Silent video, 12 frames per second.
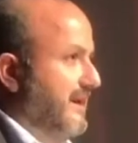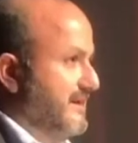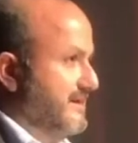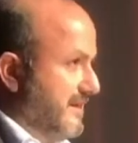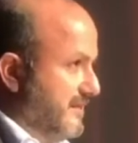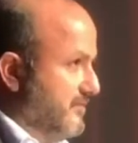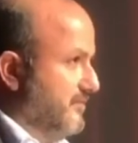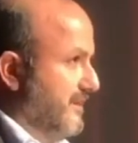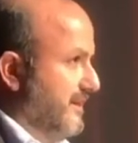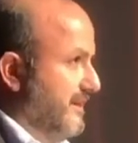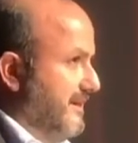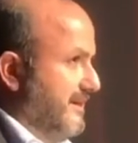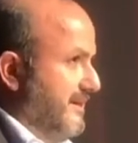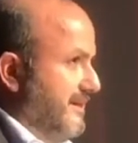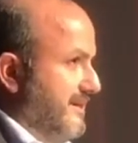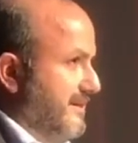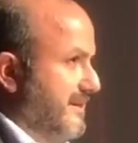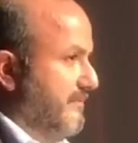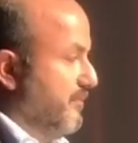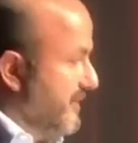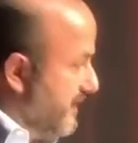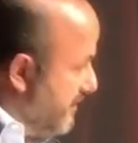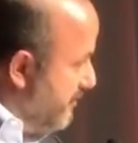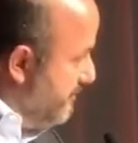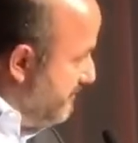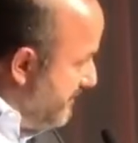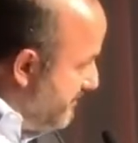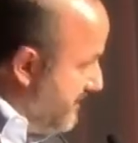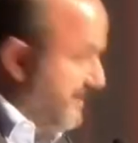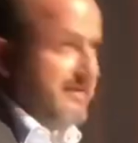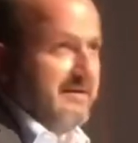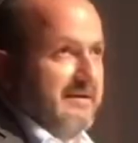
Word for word: la estatura de poder convivir